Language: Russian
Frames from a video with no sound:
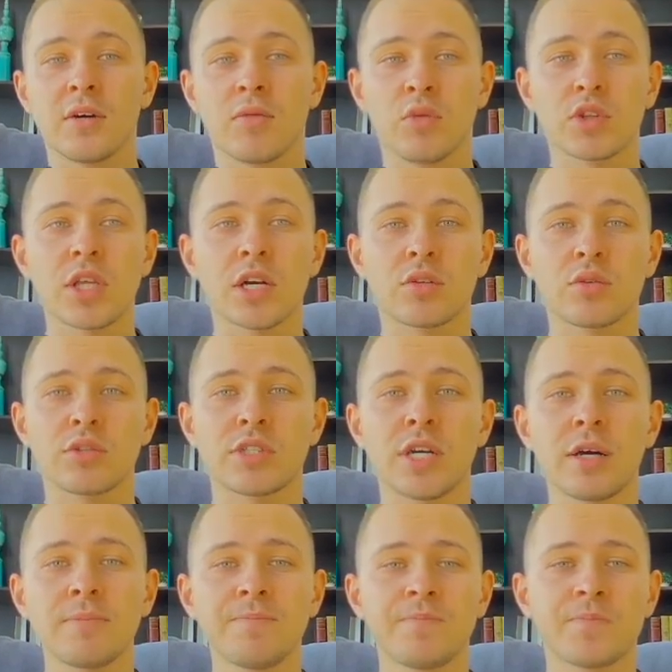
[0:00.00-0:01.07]
Вот так,
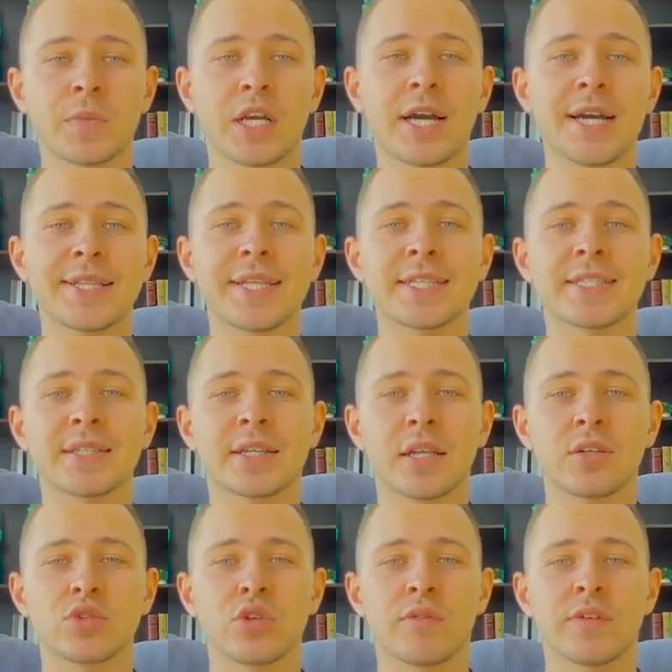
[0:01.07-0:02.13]
друзья, такая
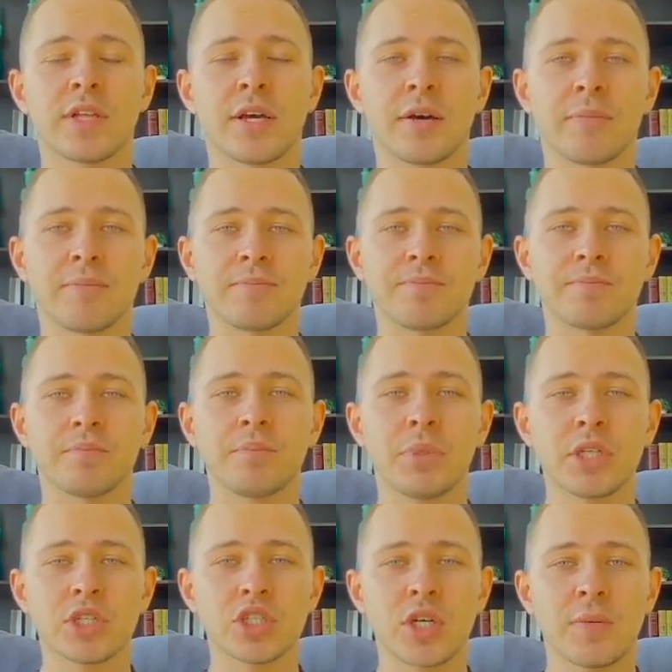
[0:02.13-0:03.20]
децентрализованная
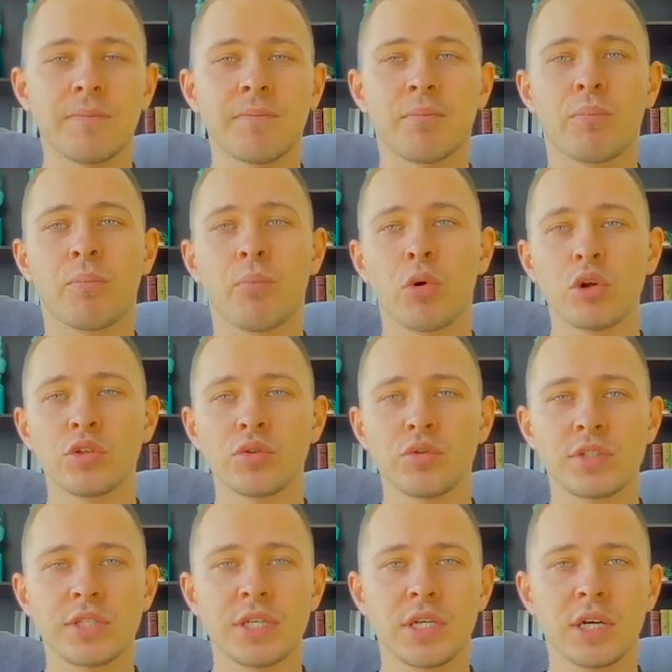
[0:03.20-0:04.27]
биржа.
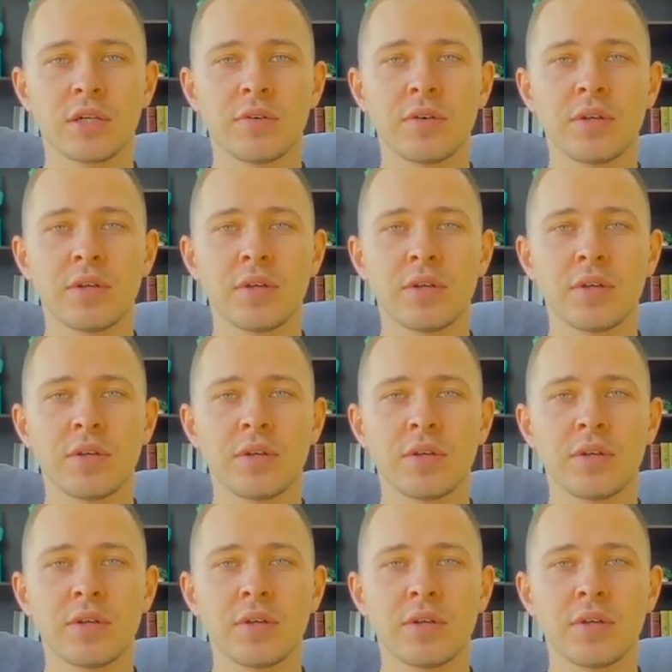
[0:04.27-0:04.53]
Пользуюсь ей, как